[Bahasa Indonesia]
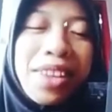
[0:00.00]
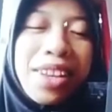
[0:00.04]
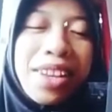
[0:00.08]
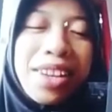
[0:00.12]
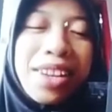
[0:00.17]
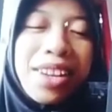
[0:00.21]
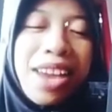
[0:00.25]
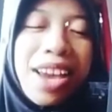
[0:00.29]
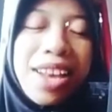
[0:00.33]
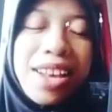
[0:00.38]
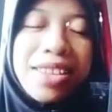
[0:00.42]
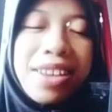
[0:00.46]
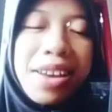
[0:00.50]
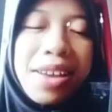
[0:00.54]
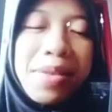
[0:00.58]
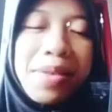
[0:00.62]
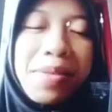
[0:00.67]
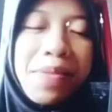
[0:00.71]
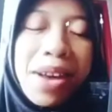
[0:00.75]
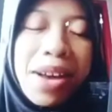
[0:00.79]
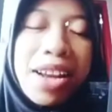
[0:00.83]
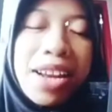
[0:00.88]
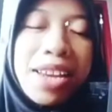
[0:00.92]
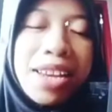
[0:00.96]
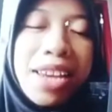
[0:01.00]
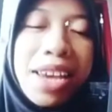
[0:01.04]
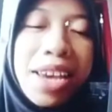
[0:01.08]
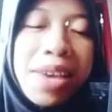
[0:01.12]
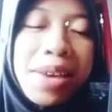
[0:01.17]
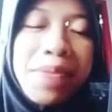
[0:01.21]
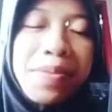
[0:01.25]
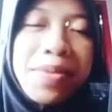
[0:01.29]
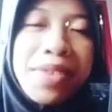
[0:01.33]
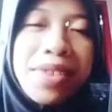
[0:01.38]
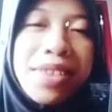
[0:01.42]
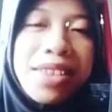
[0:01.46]
di ASEAN Para
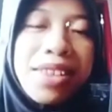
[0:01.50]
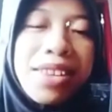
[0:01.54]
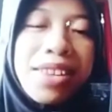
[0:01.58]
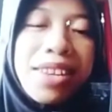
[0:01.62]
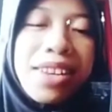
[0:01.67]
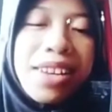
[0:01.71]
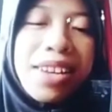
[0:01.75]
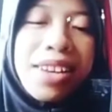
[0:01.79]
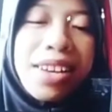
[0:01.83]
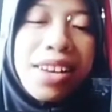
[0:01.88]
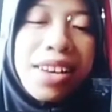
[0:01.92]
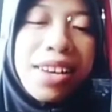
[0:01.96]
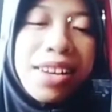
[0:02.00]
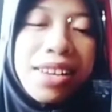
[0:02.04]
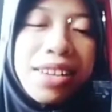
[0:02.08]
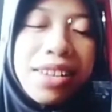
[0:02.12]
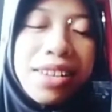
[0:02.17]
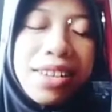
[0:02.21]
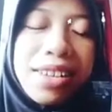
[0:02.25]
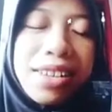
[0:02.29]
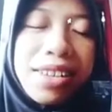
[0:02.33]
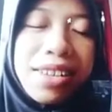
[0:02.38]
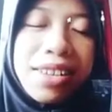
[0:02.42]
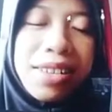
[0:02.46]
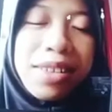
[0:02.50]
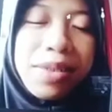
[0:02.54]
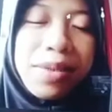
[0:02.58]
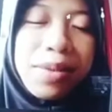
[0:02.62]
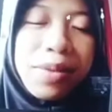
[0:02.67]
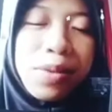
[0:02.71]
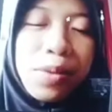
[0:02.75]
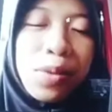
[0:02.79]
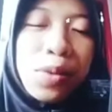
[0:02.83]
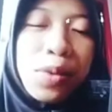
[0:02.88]
Games uh,